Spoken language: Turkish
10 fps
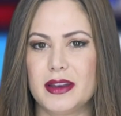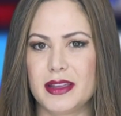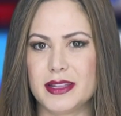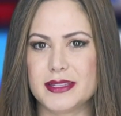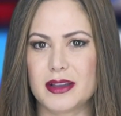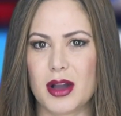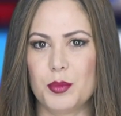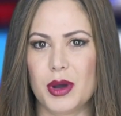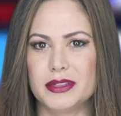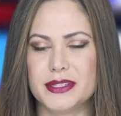Hareketi
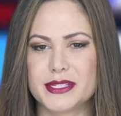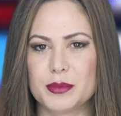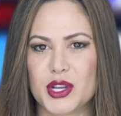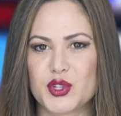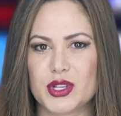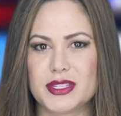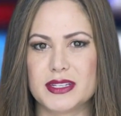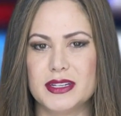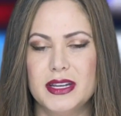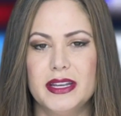kampanyası
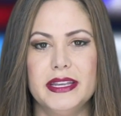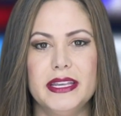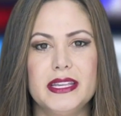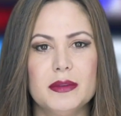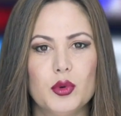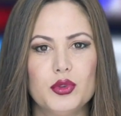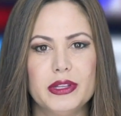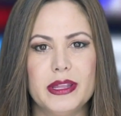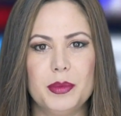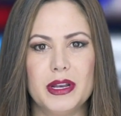başladı. İki modülde